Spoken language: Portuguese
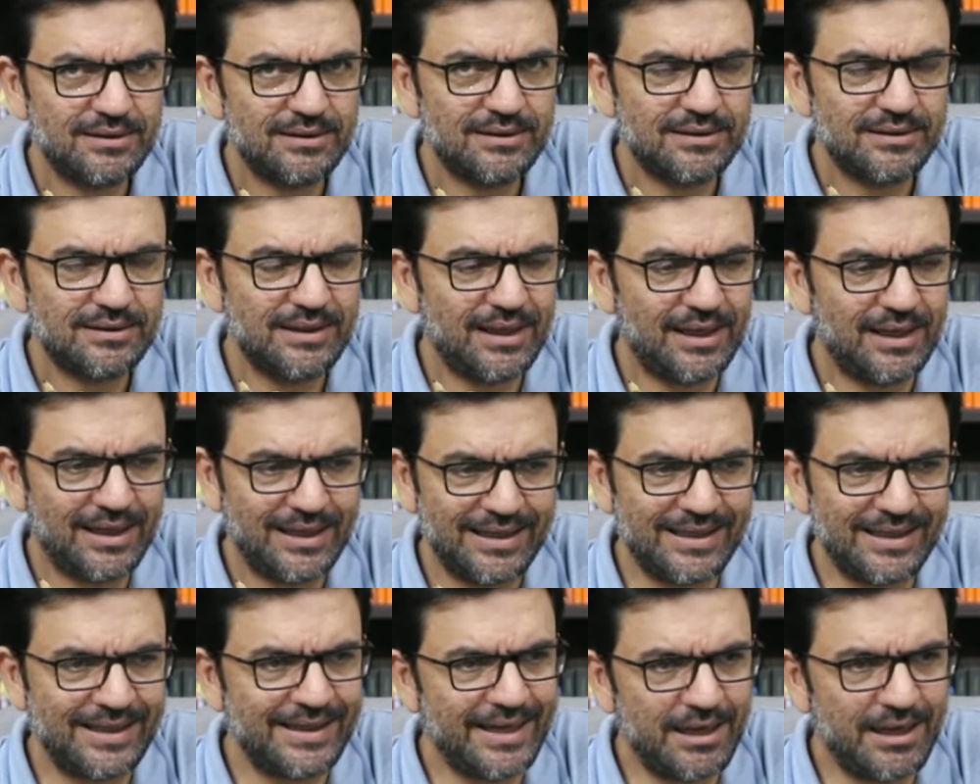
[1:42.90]
né,
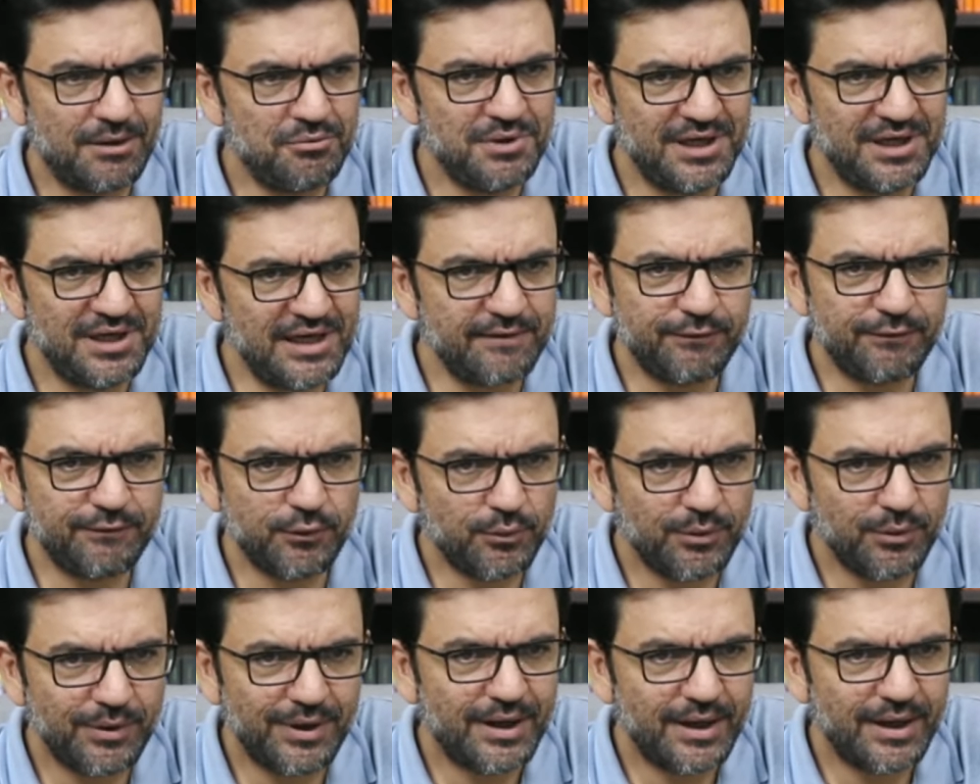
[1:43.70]
que é um
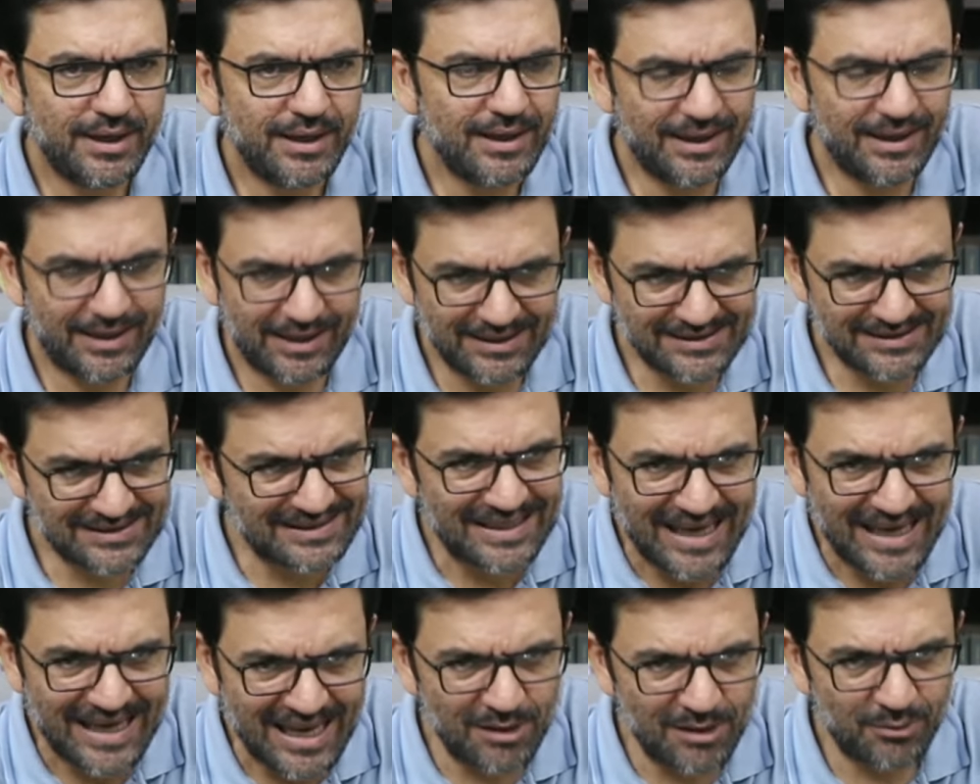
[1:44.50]
livro, é,
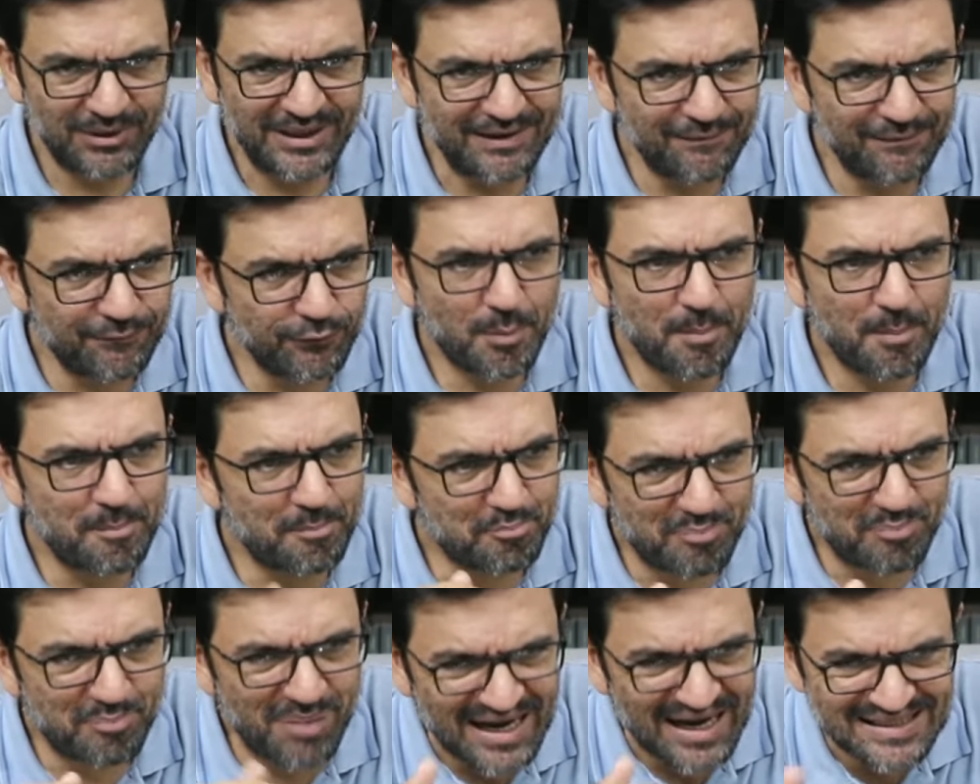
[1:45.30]
assim, é um livro
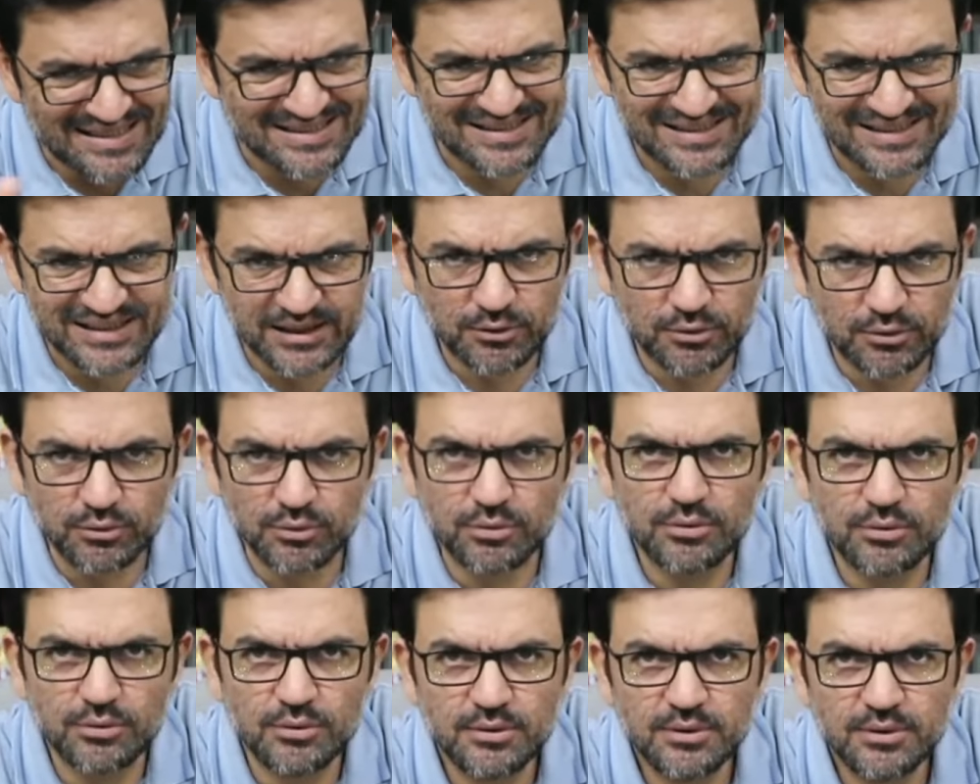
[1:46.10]
básico